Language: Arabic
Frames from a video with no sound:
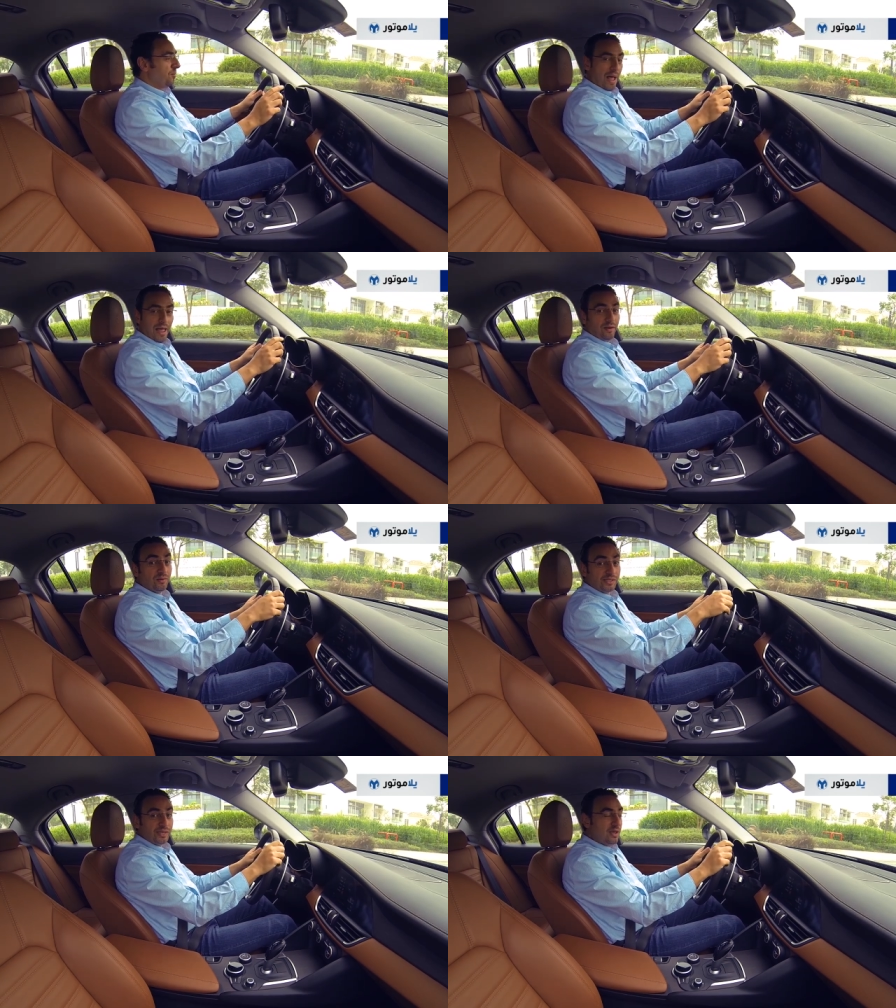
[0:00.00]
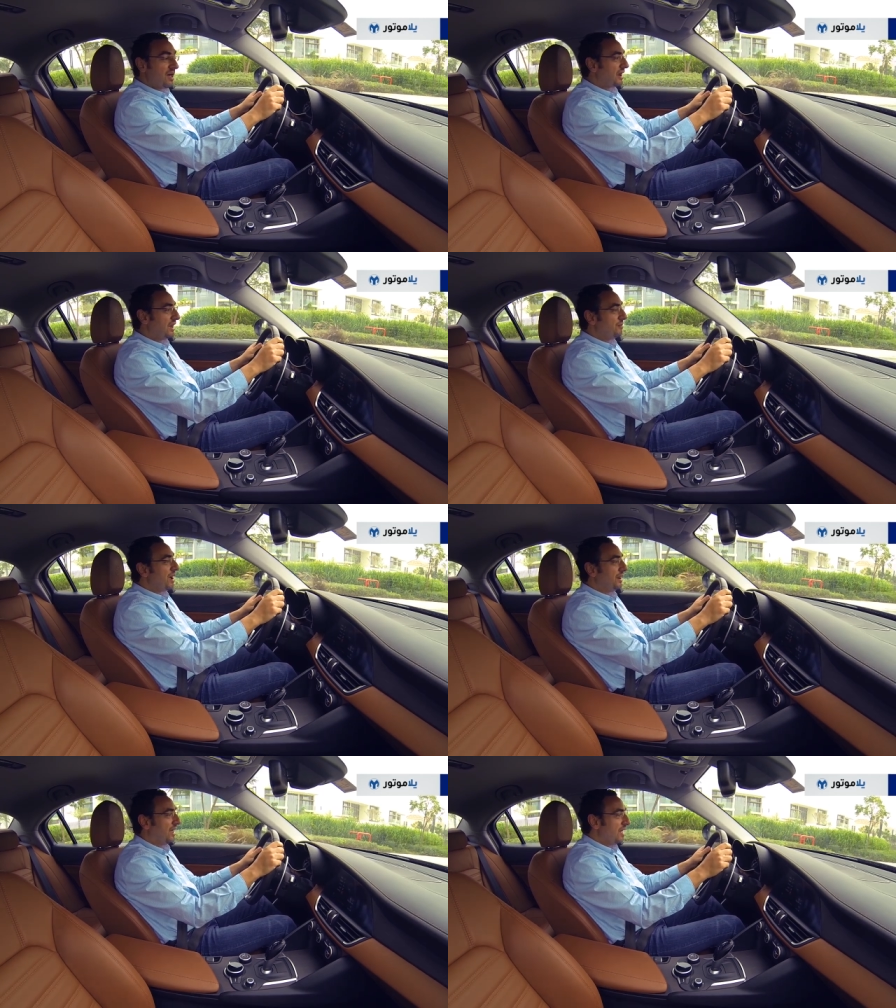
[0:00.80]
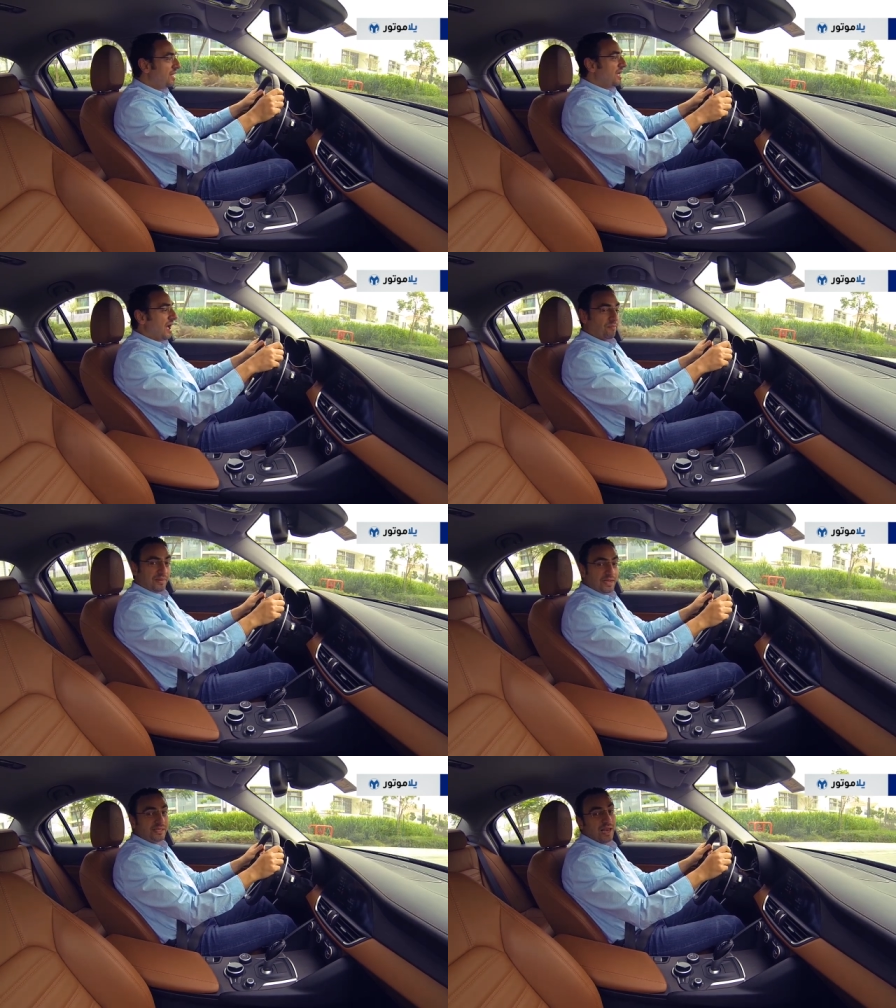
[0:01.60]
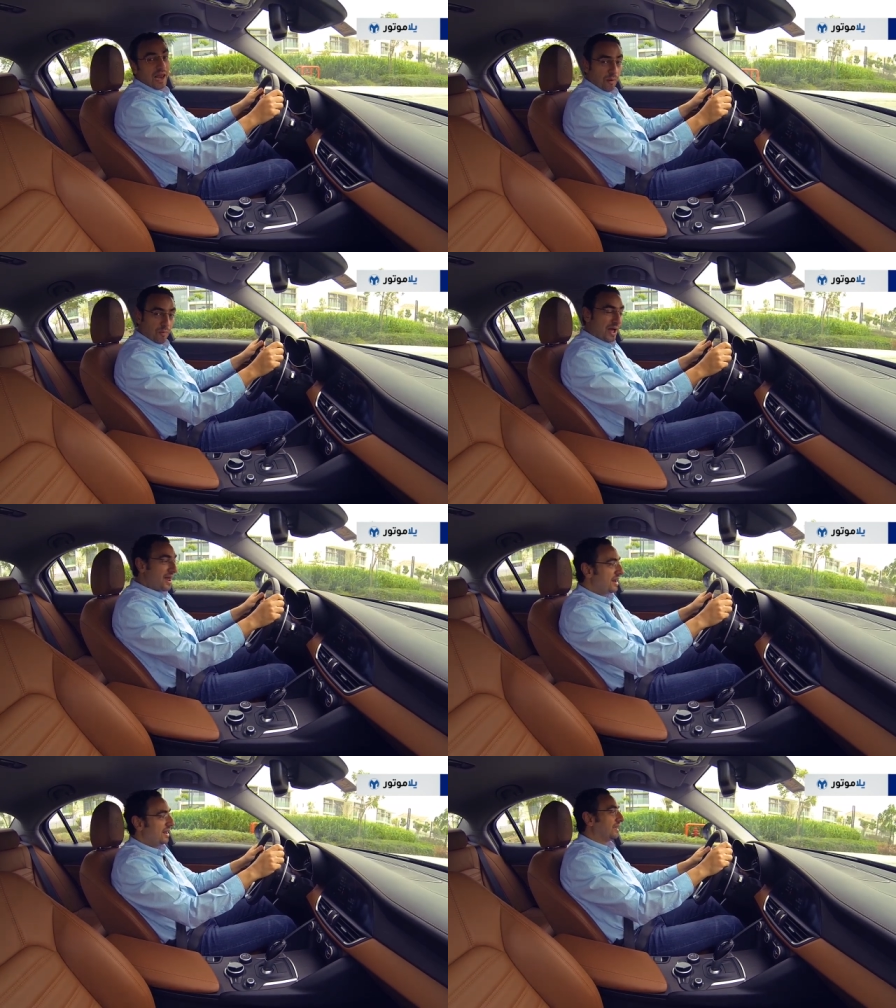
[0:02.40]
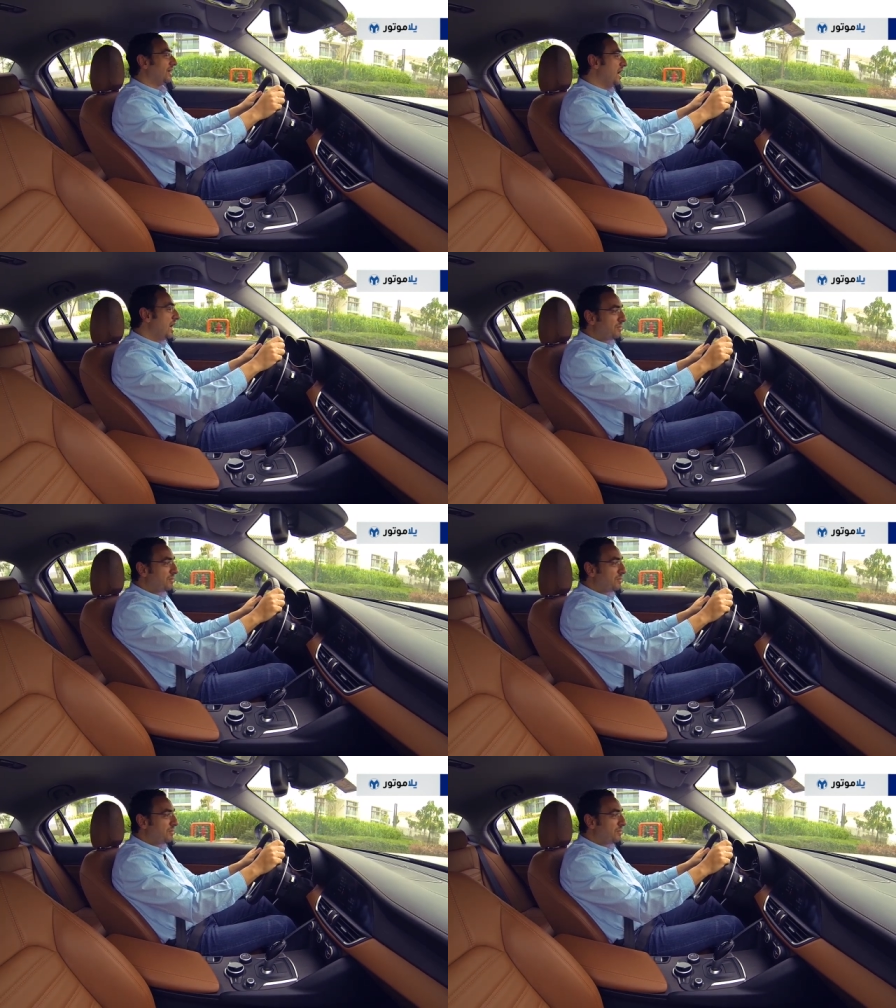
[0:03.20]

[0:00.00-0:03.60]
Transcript: مع انه السيارة اللي معنا عم تحصل على محرك